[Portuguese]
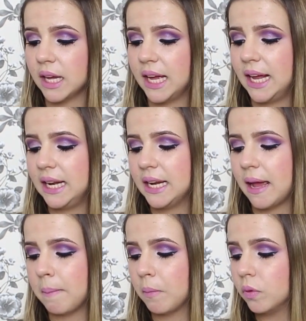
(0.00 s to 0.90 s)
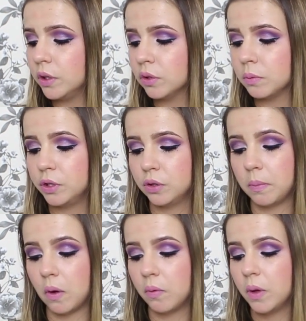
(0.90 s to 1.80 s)
Ele é muito, muito
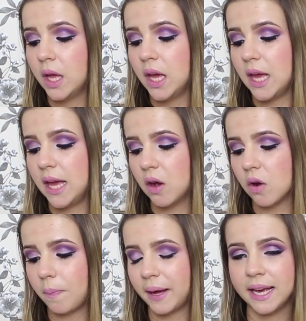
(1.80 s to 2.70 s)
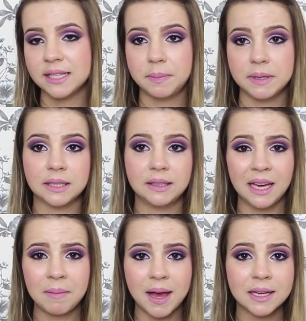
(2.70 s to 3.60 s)
bom. Eu paguei esse preço na
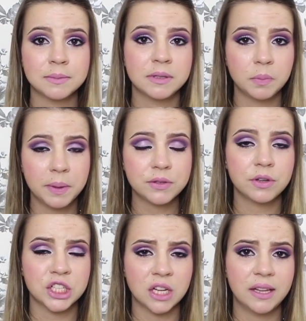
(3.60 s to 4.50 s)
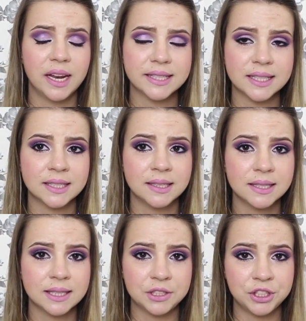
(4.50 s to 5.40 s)
TK Max, mas o preço original dele é
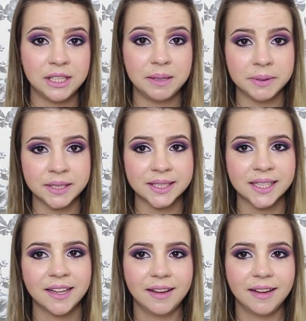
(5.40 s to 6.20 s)
67 libras.